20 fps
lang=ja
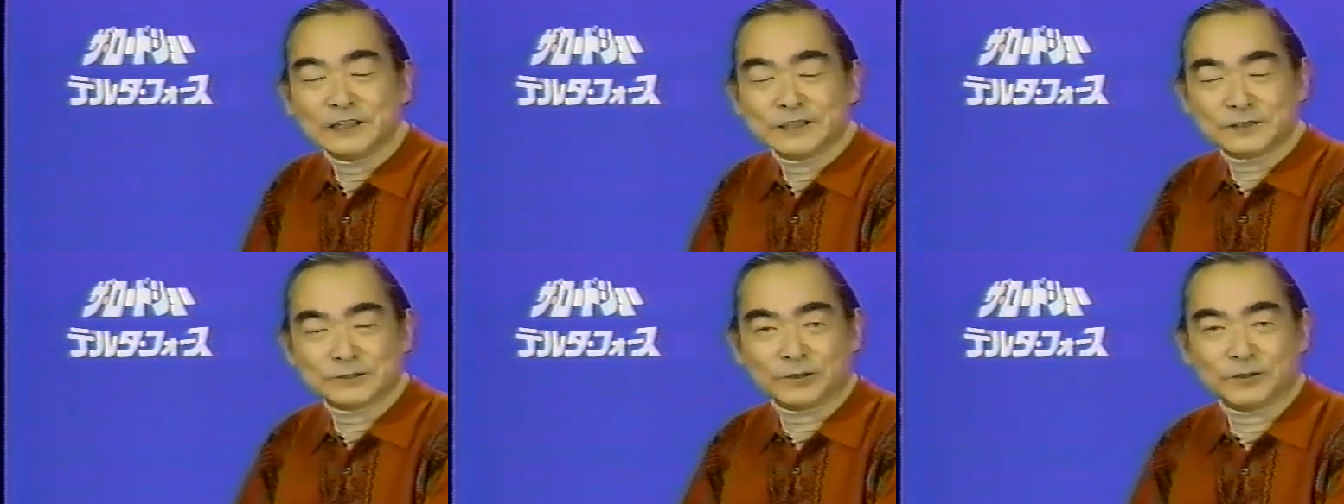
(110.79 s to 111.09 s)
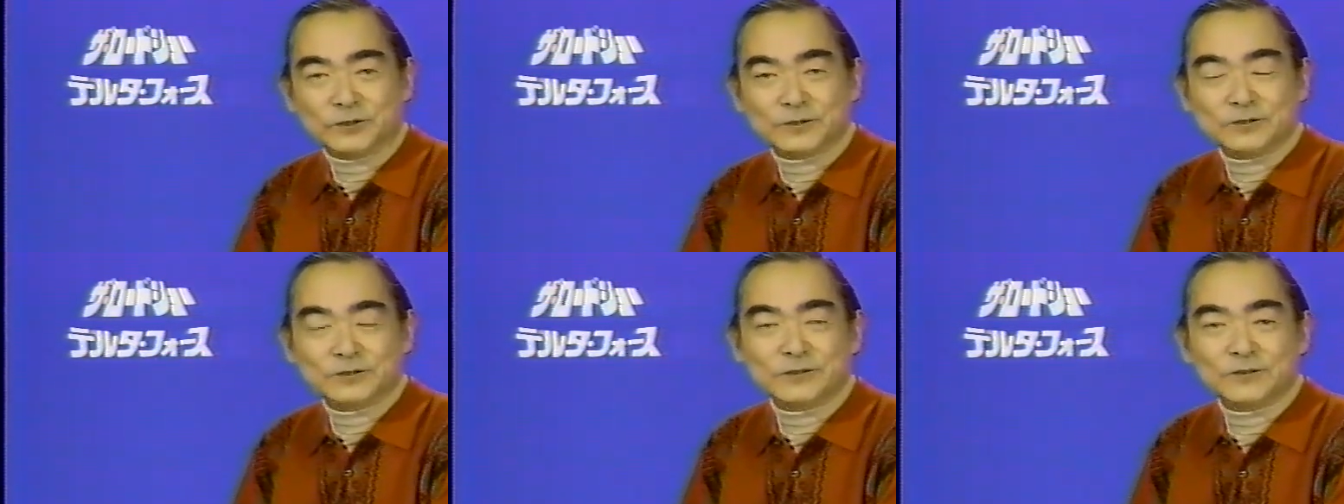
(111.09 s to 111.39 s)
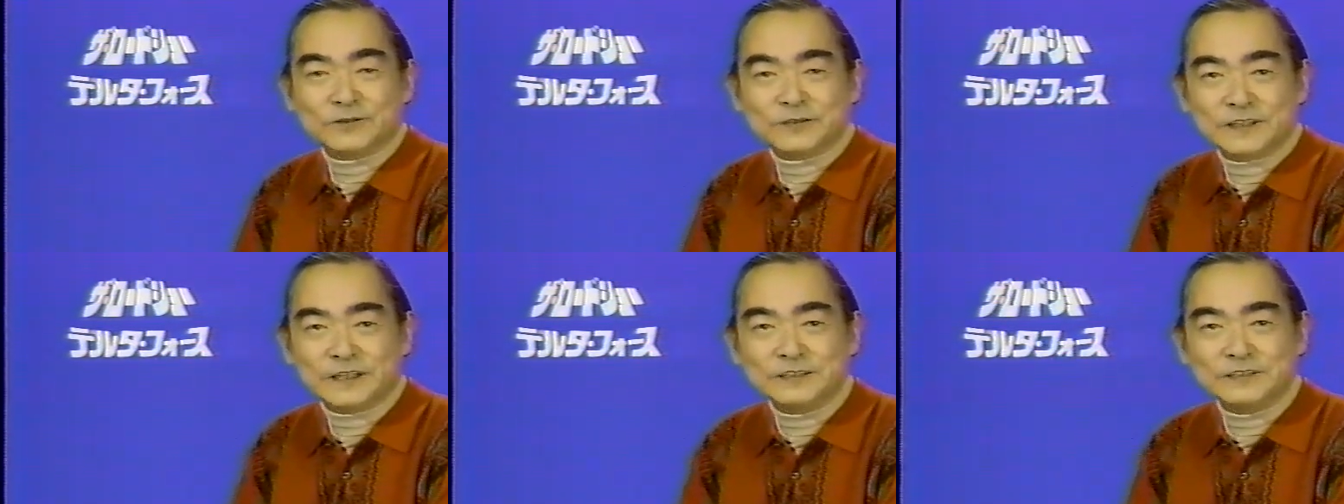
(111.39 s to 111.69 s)
相
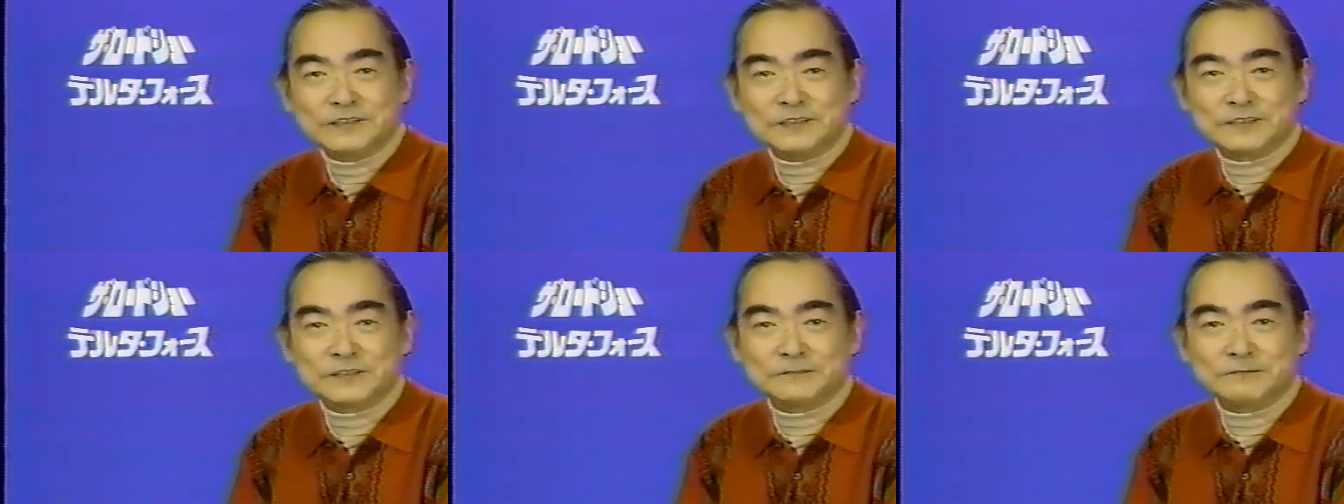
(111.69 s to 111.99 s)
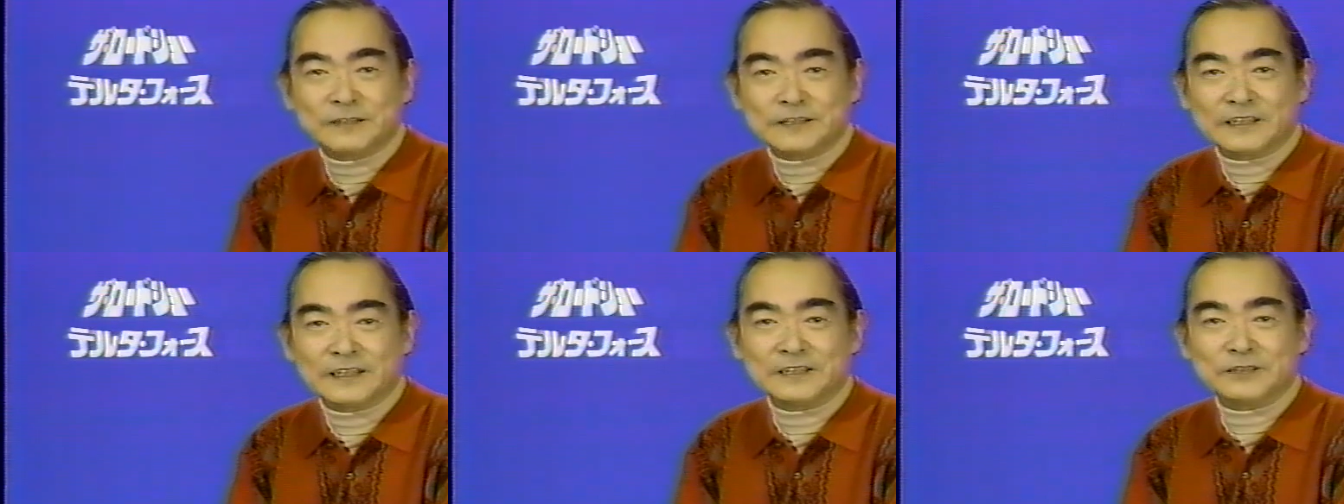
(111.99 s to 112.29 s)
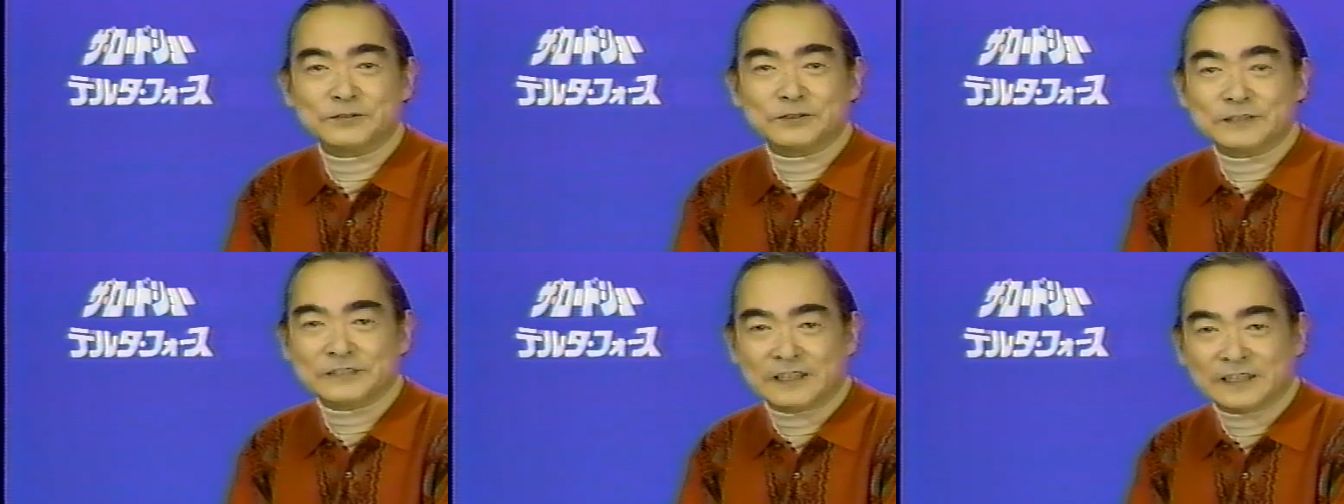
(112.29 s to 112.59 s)
当現実離
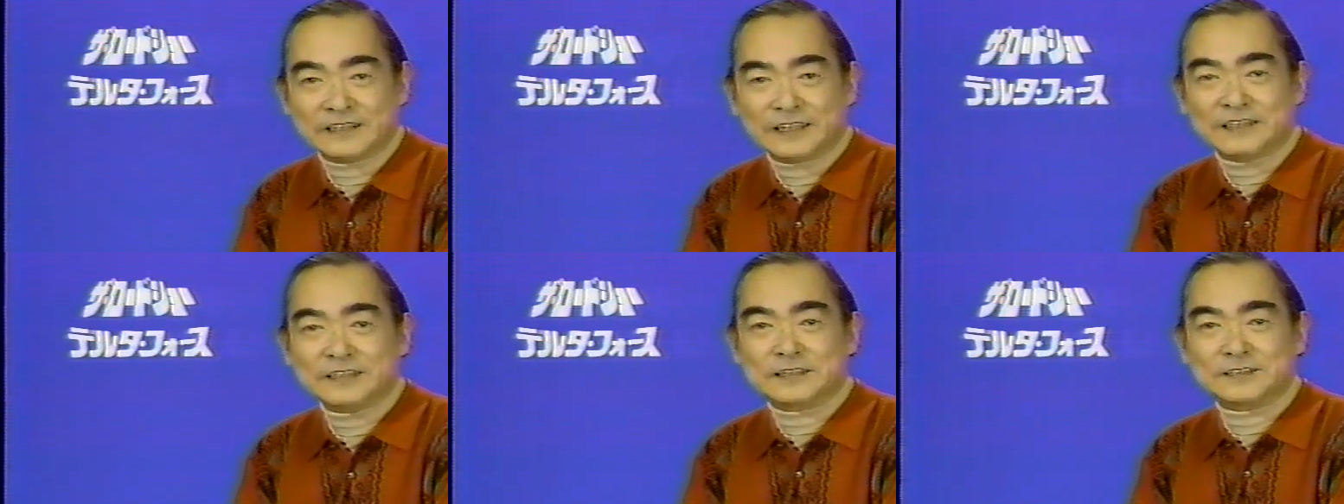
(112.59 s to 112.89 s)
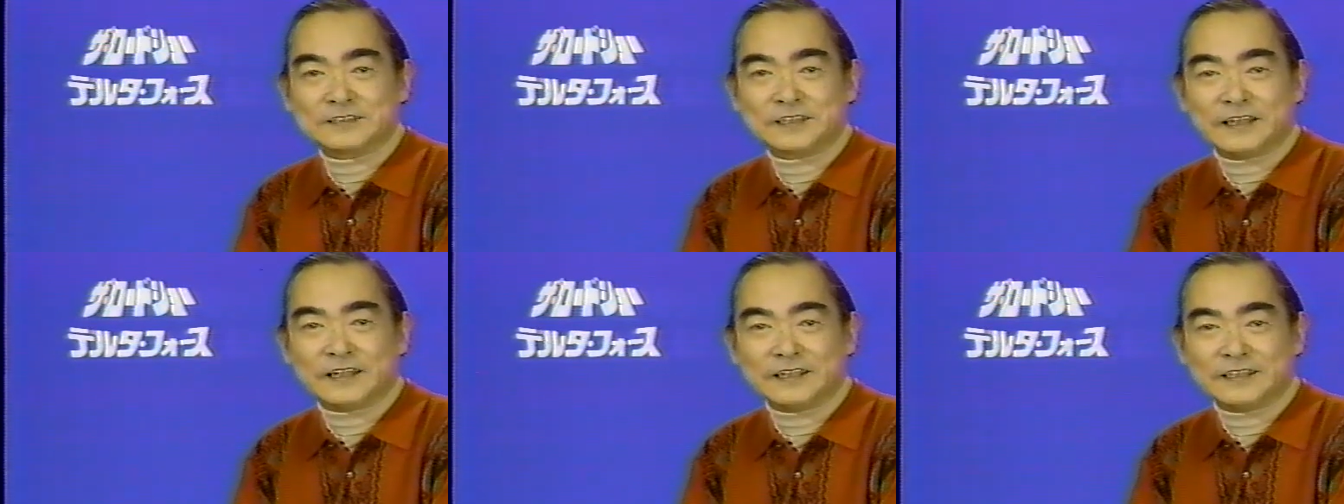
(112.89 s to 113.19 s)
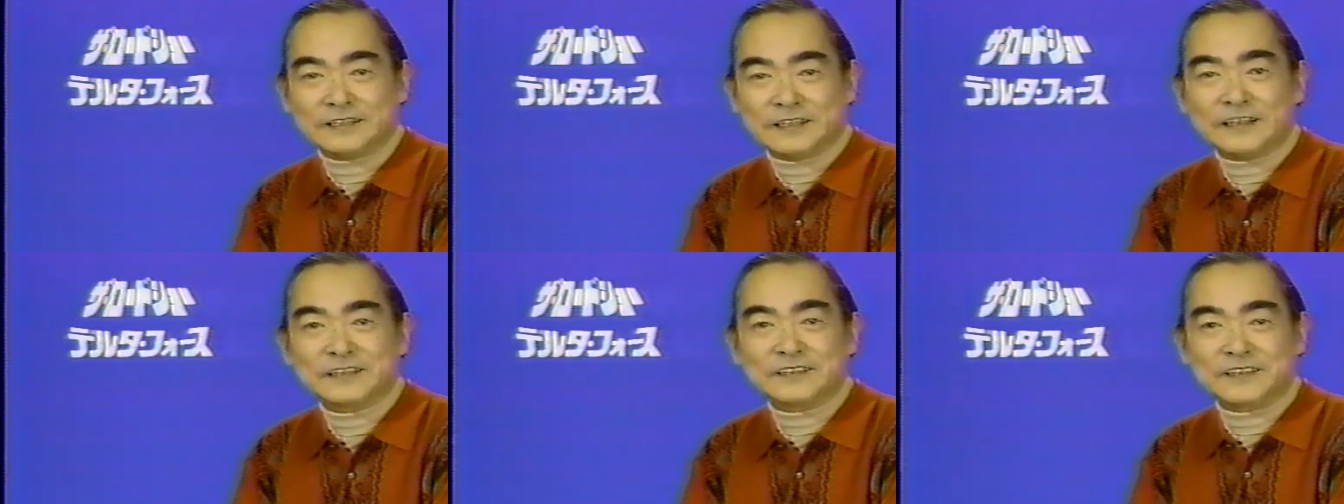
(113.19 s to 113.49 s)
れをした大活
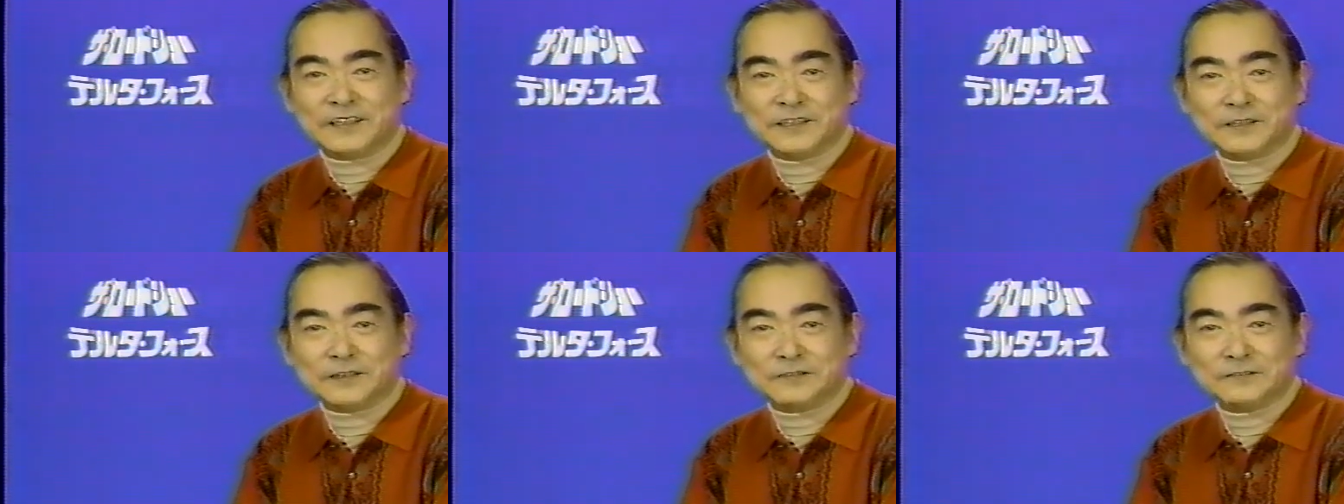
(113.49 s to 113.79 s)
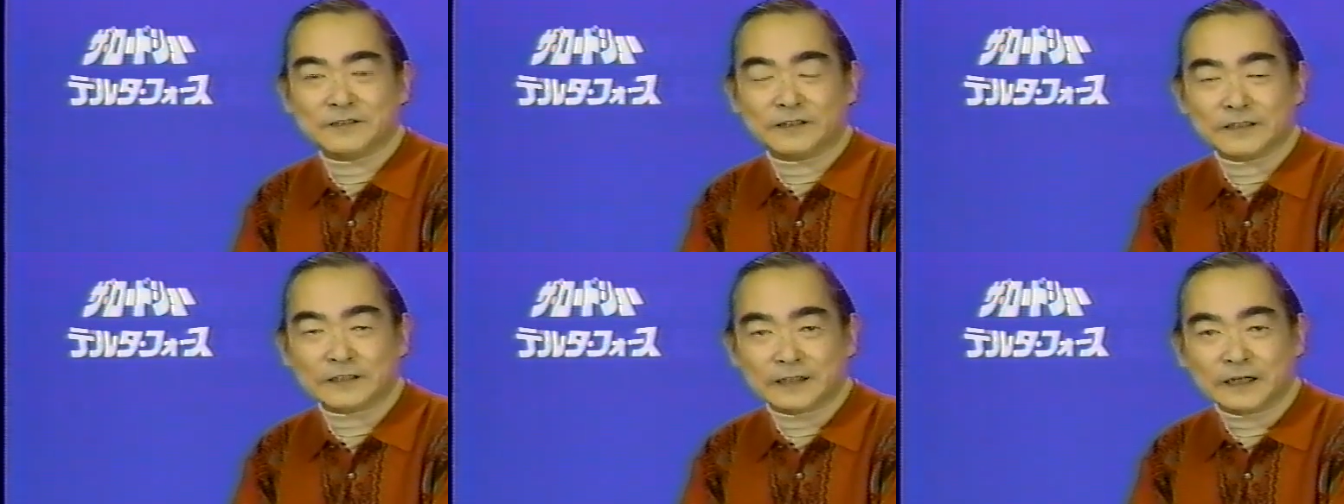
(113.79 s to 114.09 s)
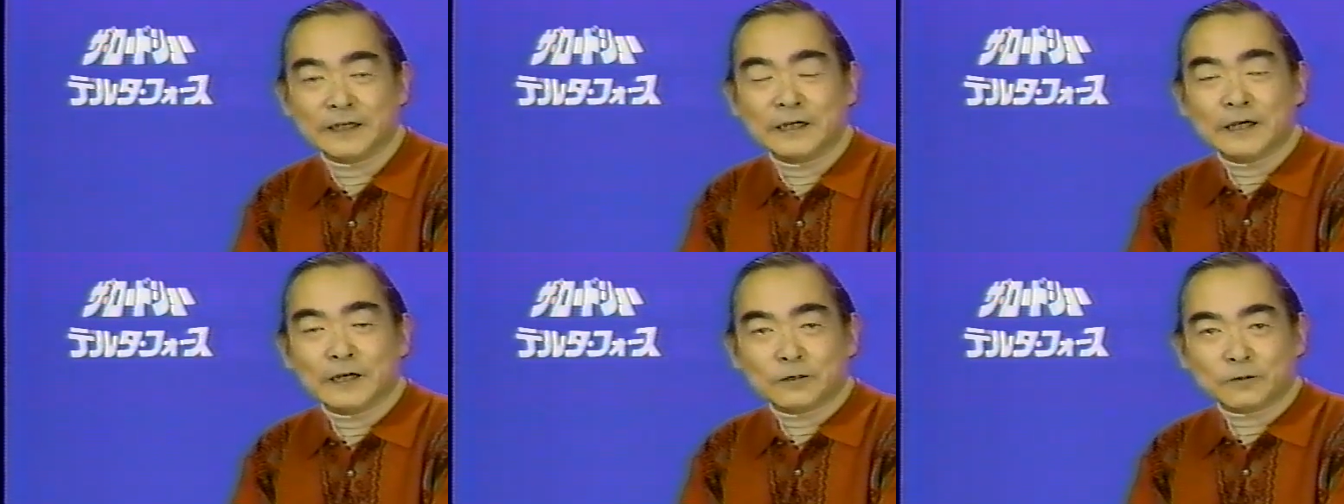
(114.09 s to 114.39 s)
劇になっていくわけで